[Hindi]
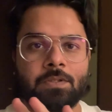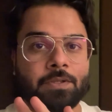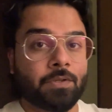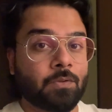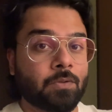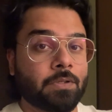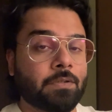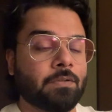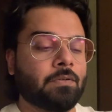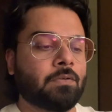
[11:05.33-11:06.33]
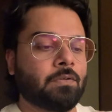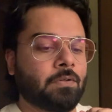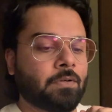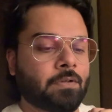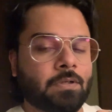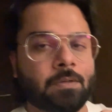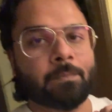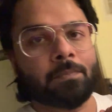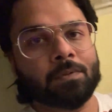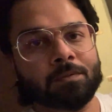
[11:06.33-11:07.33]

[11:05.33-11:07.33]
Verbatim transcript: सैरी हो गई और अब